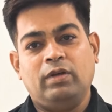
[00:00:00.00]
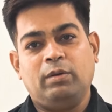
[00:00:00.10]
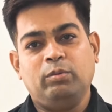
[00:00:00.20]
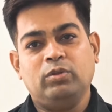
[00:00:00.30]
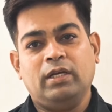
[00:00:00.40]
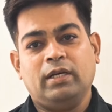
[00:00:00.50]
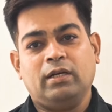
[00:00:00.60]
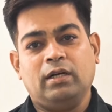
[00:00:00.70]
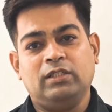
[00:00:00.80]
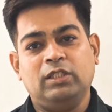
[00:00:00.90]
फिर भी मुझे
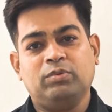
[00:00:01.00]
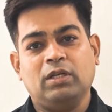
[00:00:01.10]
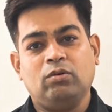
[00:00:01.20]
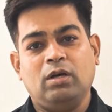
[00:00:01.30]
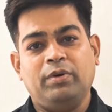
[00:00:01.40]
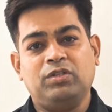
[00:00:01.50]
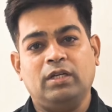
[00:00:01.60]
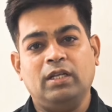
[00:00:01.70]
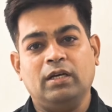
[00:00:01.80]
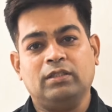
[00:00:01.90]
एक अजीब सा थोड़ा
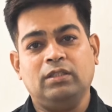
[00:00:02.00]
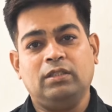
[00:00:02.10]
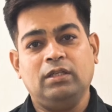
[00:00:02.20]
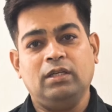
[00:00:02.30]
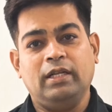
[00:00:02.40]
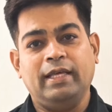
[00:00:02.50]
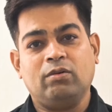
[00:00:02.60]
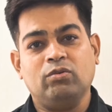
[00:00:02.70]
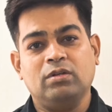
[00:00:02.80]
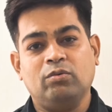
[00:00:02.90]
बेचैनी लगती थी कि नहीं यार
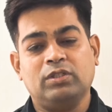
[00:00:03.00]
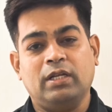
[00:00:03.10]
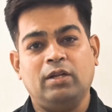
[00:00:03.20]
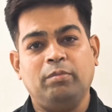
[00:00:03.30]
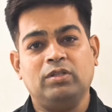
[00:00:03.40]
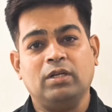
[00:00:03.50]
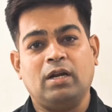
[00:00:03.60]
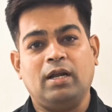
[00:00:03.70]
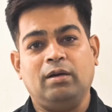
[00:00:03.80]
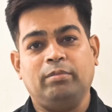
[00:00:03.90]
कुछ ना कुछ शरीर में चल
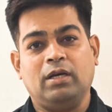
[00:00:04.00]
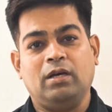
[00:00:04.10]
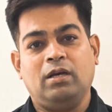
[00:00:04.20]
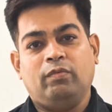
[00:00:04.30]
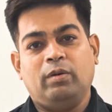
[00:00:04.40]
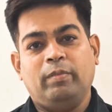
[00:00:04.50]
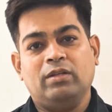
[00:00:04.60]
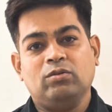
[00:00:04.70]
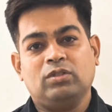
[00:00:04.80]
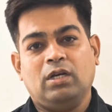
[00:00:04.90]
रहा है अपना तो फिर
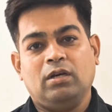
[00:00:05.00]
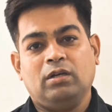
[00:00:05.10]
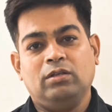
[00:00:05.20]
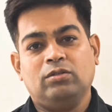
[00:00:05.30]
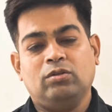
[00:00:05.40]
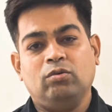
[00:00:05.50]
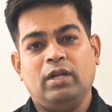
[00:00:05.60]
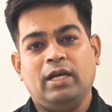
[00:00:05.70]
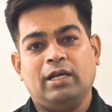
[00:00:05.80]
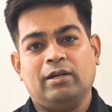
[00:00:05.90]
मैंने सोचा कि क्यों
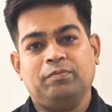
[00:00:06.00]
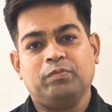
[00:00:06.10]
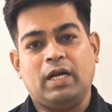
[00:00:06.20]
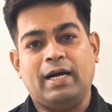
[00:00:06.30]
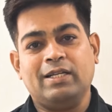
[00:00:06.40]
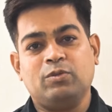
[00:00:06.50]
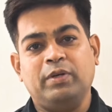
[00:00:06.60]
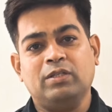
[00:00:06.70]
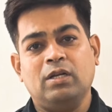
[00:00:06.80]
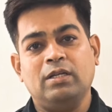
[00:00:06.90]
ना यार हार्ट
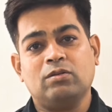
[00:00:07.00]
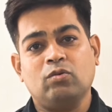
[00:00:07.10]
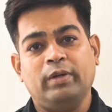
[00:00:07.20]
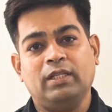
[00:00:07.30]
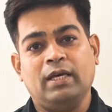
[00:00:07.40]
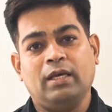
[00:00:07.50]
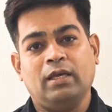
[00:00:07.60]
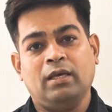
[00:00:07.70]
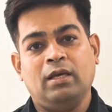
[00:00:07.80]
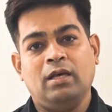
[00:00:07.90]
स्पेशलिस्ट को बताए
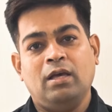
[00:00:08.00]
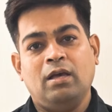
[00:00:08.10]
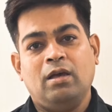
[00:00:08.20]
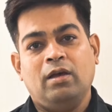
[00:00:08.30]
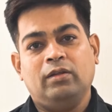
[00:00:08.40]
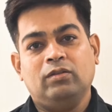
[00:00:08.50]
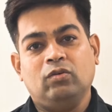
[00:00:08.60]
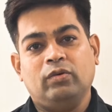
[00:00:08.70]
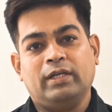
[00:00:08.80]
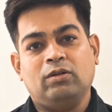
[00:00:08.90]

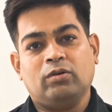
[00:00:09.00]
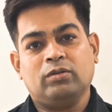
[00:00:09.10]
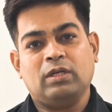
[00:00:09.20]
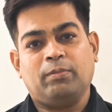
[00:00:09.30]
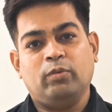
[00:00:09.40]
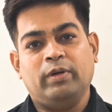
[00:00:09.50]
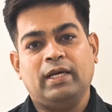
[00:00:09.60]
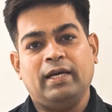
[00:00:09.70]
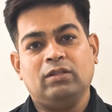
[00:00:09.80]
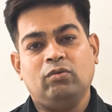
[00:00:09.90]
तो एक डॉक्टर साहब को
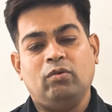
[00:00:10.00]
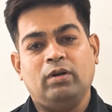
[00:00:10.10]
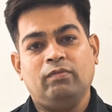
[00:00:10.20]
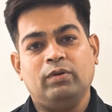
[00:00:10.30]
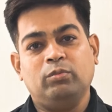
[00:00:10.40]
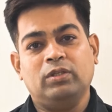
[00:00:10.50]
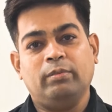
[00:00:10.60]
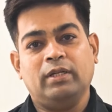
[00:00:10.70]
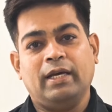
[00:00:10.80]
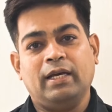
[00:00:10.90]
बताया तो उन्होंने फिर मुझे
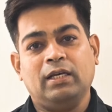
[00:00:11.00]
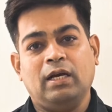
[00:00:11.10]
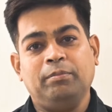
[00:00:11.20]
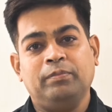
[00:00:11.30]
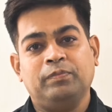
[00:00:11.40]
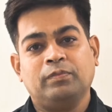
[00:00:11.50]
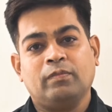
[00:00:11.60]
बताया कि आप